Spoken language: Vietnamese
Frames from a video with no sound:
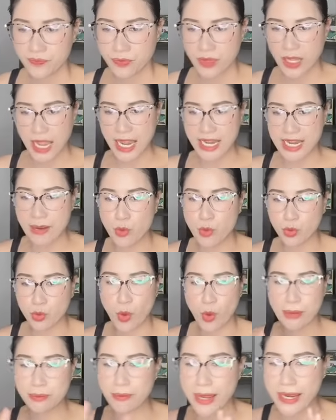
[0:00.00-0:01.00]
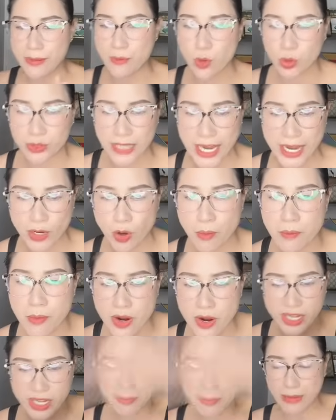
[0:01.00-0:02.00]
hay là một quán mày một ngày có
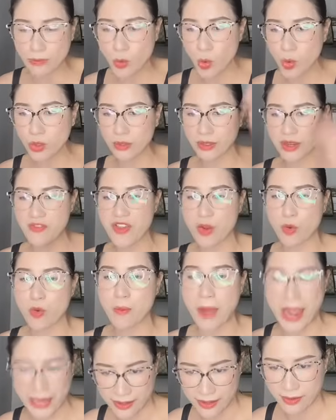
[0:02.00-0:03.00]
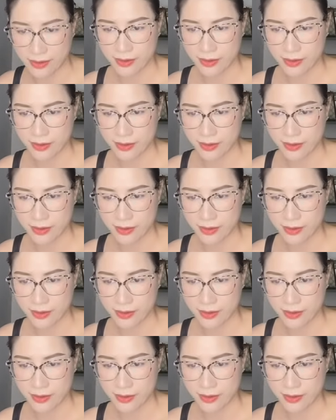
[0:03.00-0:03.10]
10 cái bát bún là việc của mày